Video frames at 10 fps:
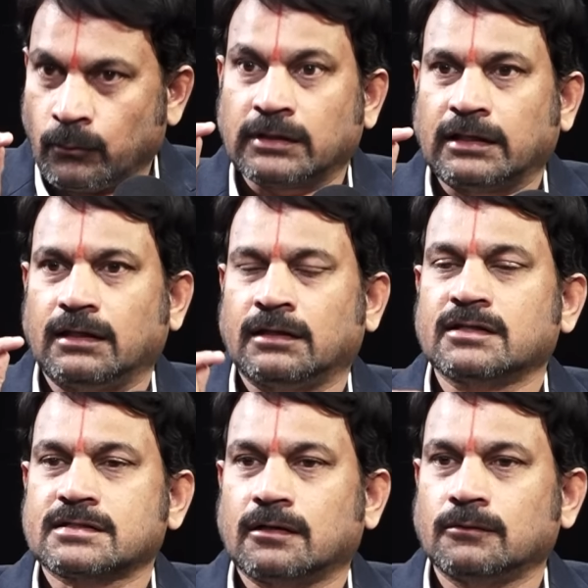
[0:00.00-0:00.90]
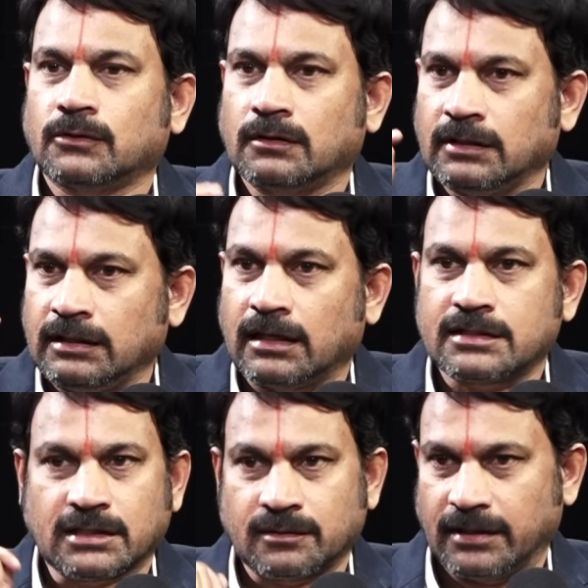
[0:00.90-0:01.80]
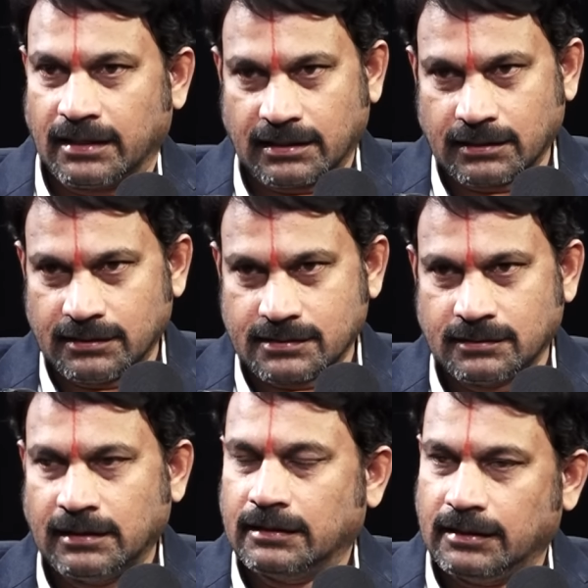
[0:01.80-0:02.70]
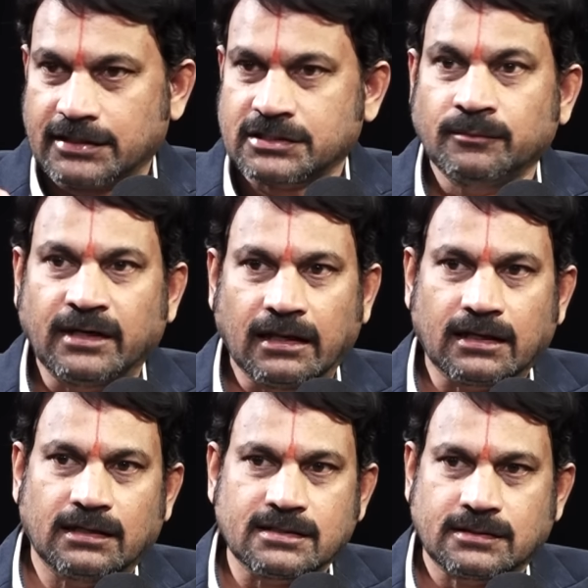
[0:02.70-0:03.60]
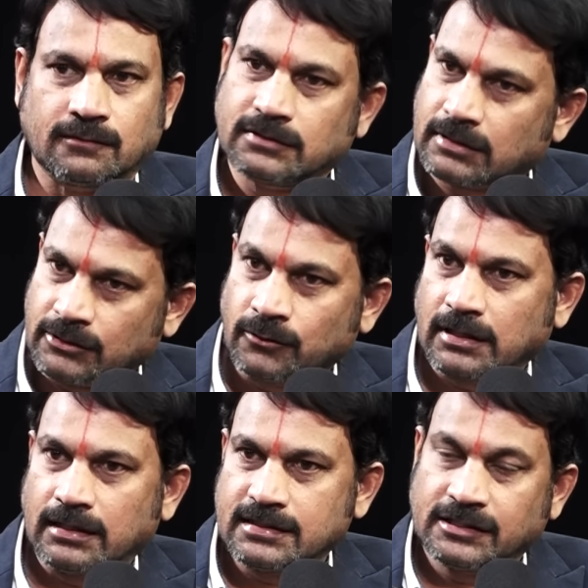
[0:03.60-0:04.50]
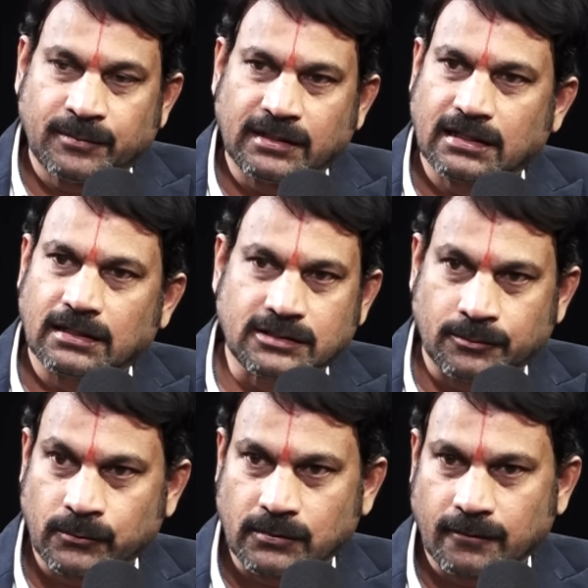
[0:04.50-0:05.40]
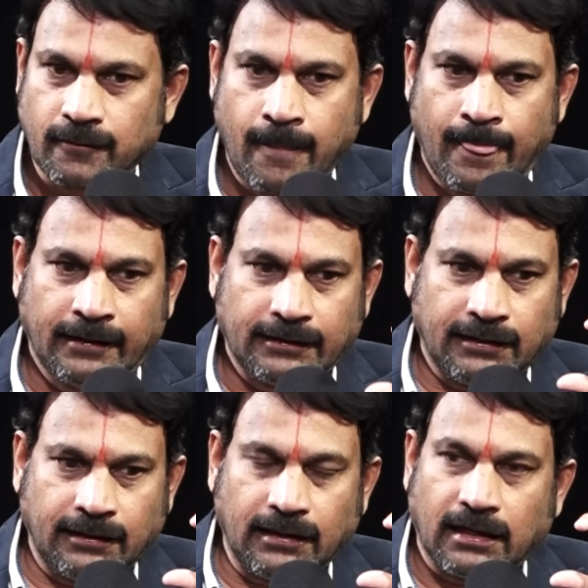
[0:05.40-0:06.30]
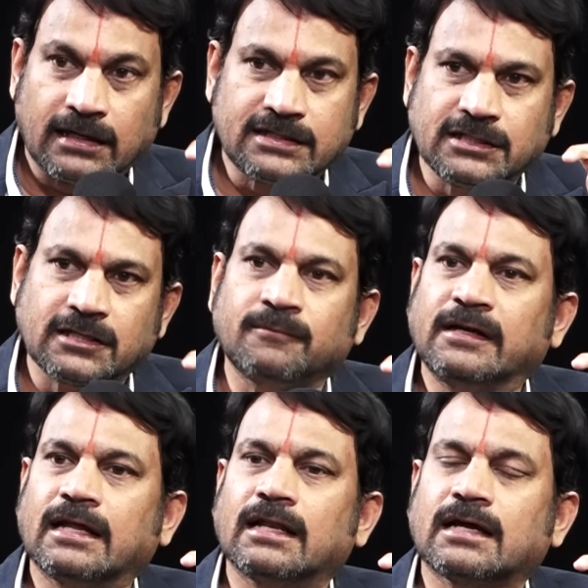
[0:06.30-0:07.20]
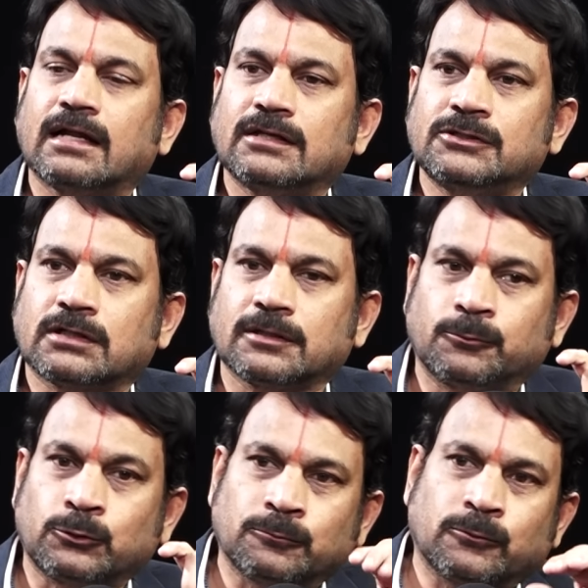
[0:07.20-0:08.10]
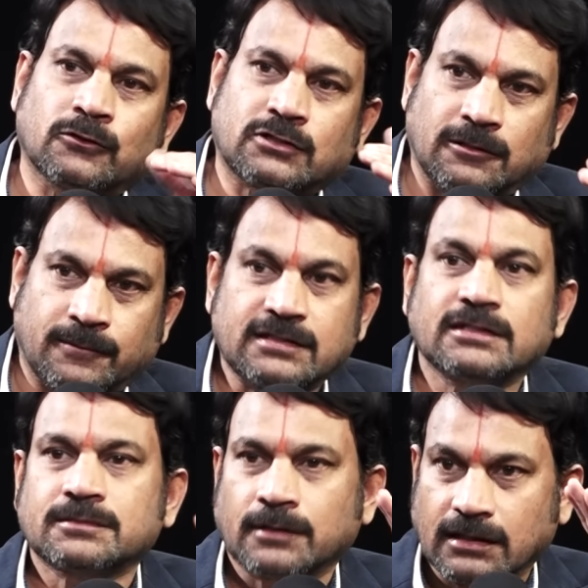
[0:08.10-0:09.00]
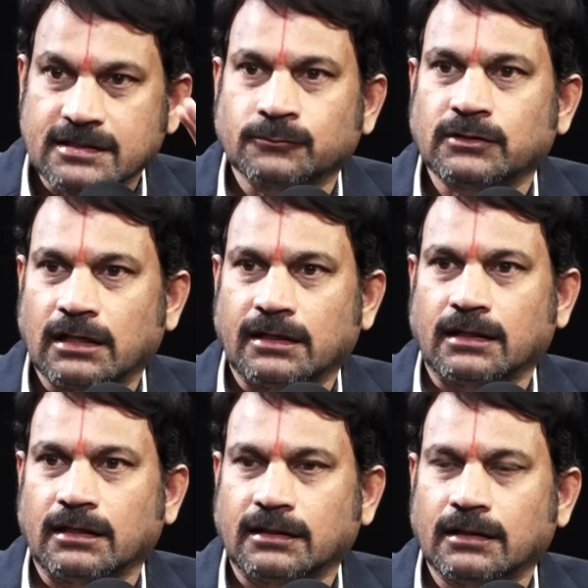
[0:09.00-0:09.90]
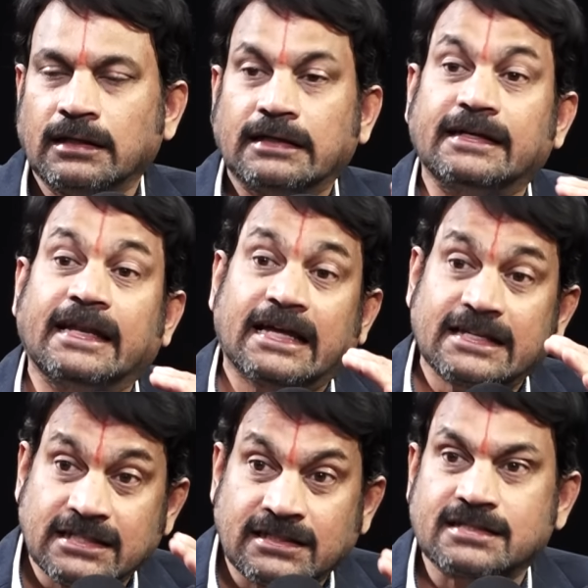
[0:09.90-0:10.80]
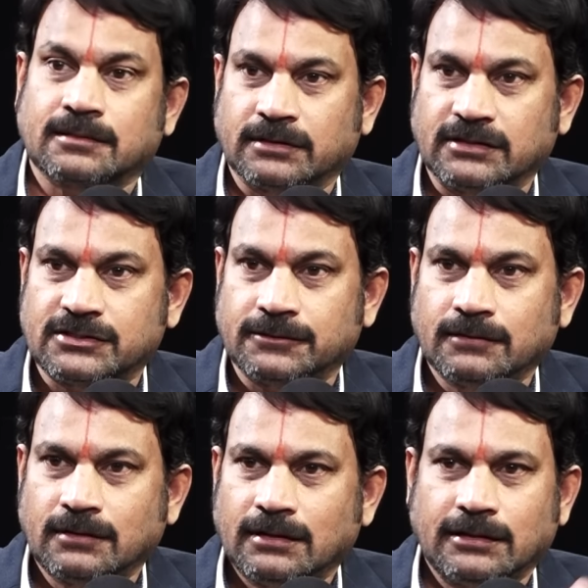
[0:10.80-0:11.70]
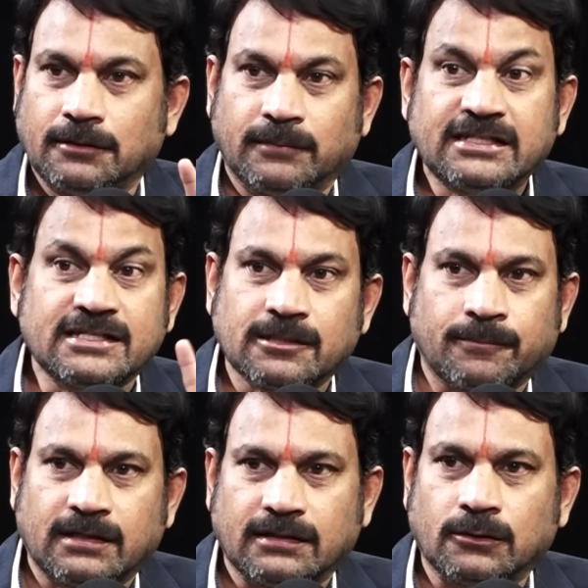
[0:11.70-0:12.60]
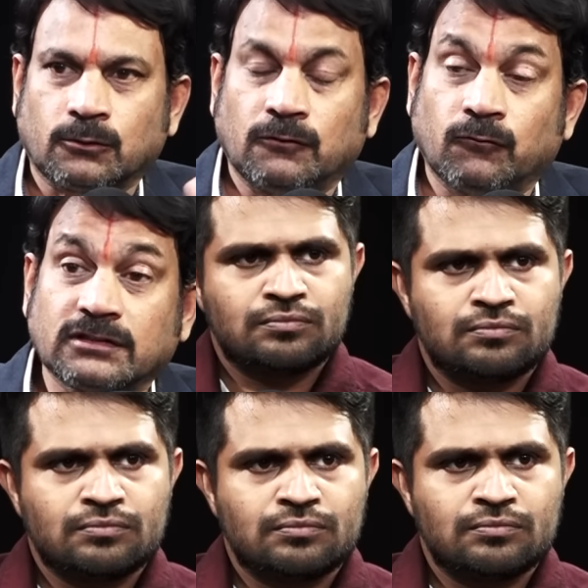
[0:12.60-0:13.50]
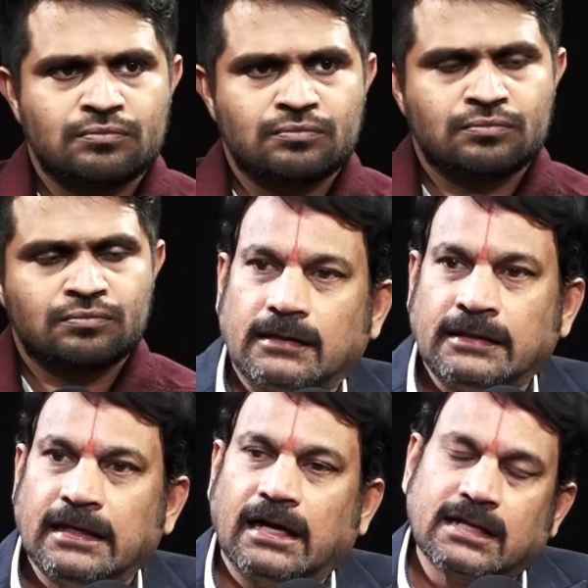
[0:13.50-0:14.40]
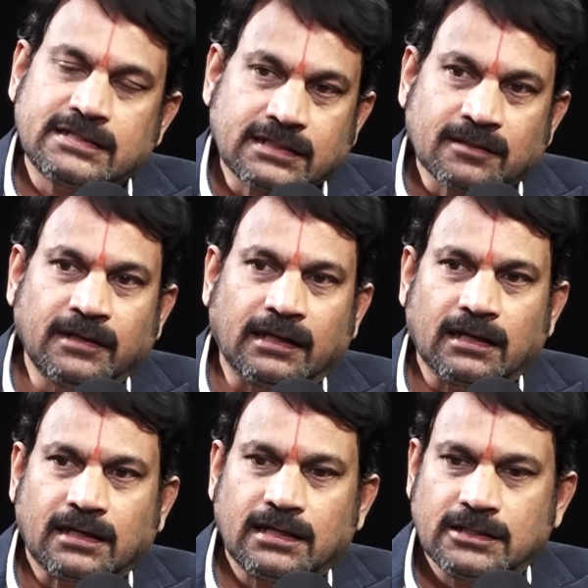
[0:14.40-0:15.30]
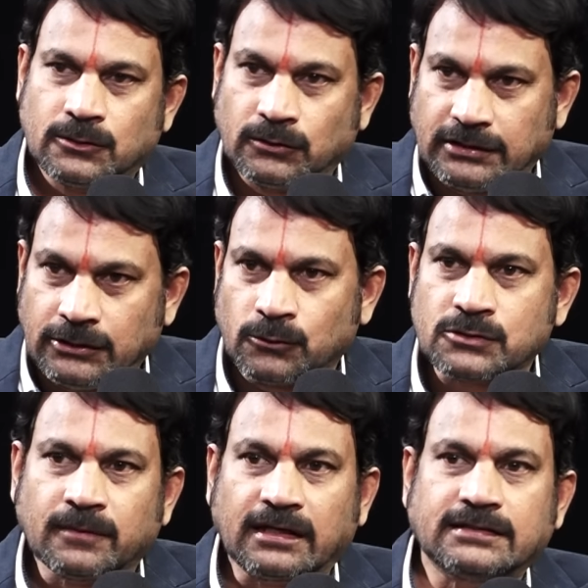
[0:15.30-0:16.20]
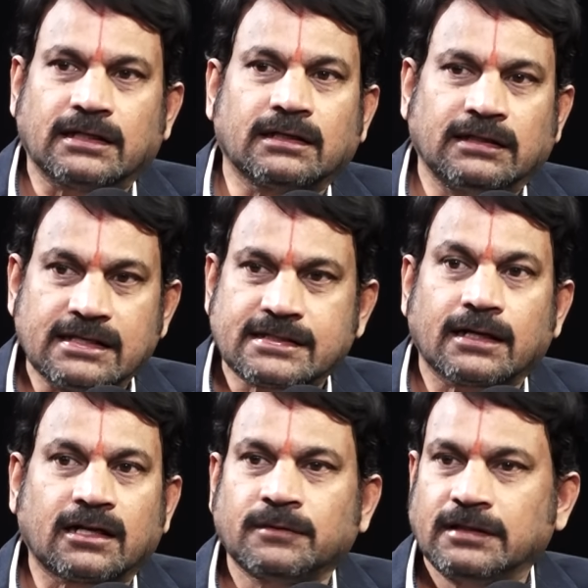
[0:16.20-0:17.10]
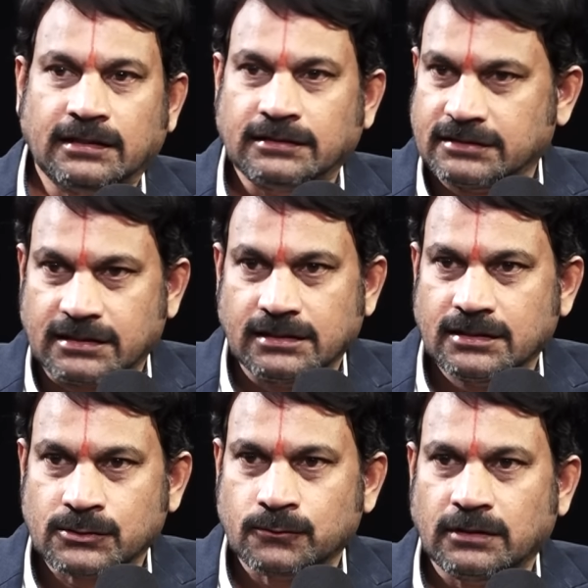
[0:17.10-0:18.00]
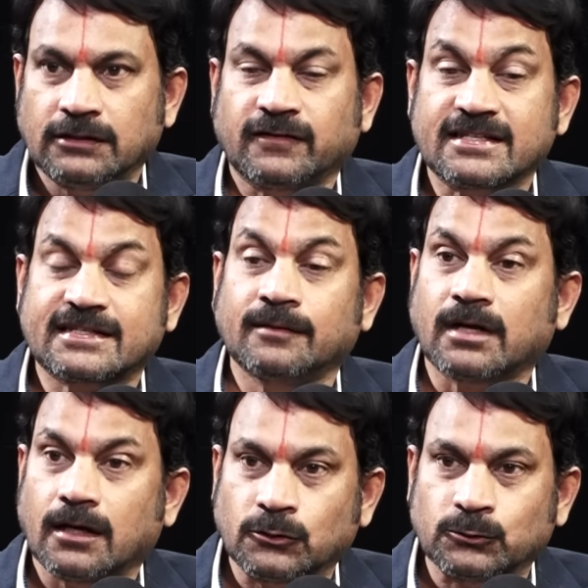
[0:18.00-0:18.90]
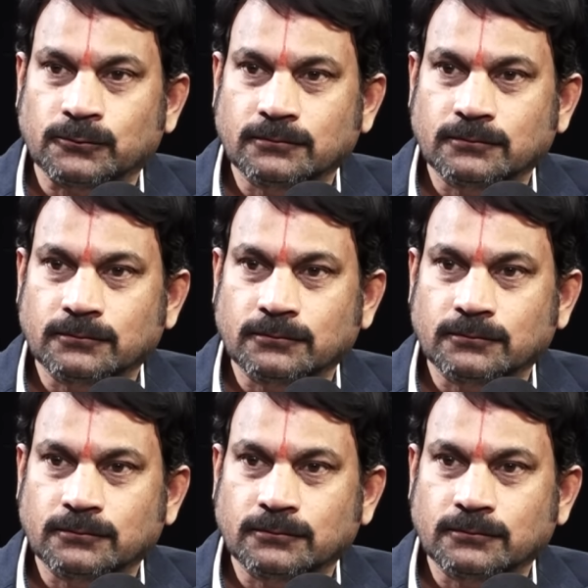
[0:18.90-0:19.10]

ఒకటి రెండు స్థానం ఉంటుంది ఈ ఆర్జికర్ మెడికల్ కాలేజ్ నేషనల్ మెడికల్ కాలేజ్ తర్వాత రెండో కాలేజ్ అతిపెద్ద కాలేజ్ చెప్పుకుంటాం ఈ ఆర్జికర్ మెడికల్ కాలేజ్ యొక్క పుట్టుపురోత్తరాలు పరిశీలించి మనం కాస్త ముందుకెళ్ళినట్లయితే నేర చరిత్రకు సంబంధించి నేను మంచిని చెప్పట్లేదండి కొన్ని వందల బ్యాచ్లు ఇవిలే ఈ ఆర్జికర్ మెడికల్ కాలేజ్లో ఈ రోజు మనకి జరిగిన ఈ సంఘటన మీద ఏదైతే చర్చలు చేసుకుంటున్నా ఇది ఫస్ట్ టైం కాదు